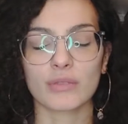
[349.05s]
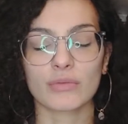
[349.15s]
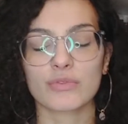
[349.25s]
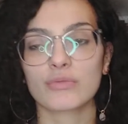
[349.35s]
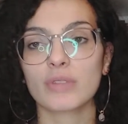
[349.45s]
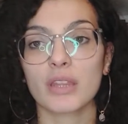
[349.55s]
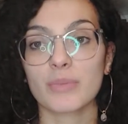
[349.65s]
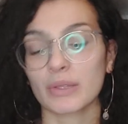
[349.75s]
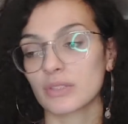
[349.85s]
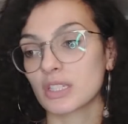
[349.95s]
Et donc du coup, il y a
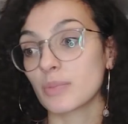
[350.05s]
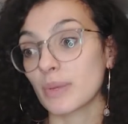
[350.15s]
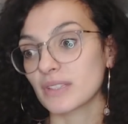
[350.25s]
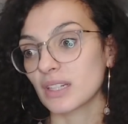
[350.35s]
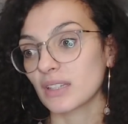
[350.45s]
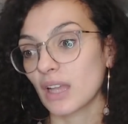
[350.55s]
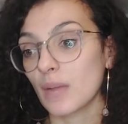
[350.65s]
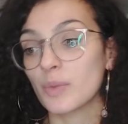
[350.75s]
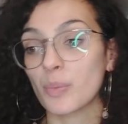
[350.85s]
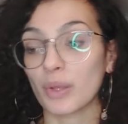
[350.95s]
des personnages qui passent à la
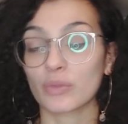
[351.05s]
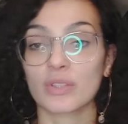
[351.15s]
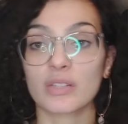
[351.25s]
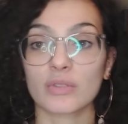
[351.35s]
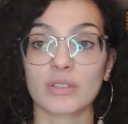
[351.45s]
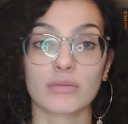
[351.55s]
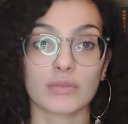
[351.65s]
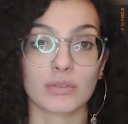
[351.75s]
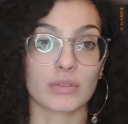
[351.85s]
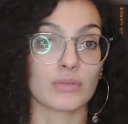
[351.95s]
trappe, des personnages
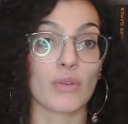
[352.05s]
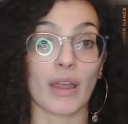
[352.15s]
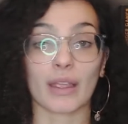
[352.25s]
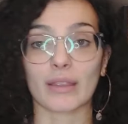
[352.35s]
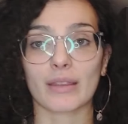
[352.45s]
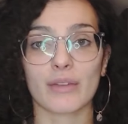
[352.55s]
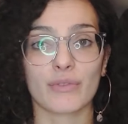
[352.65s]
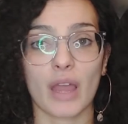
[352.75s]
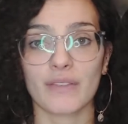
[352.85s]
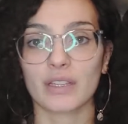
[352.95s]
qui n'ont rien à
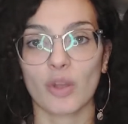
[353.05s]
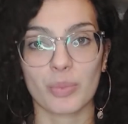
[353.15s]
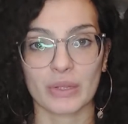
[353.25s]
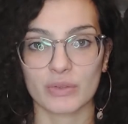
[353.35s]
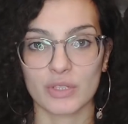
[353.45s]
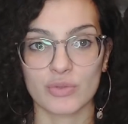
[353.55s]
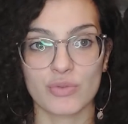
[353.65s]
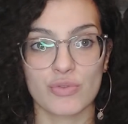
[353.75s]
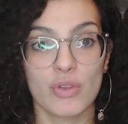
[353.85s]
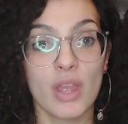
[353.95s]
voir avec leur personnage
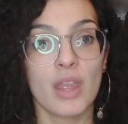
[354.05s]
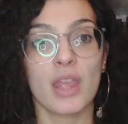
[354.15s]
du jeu.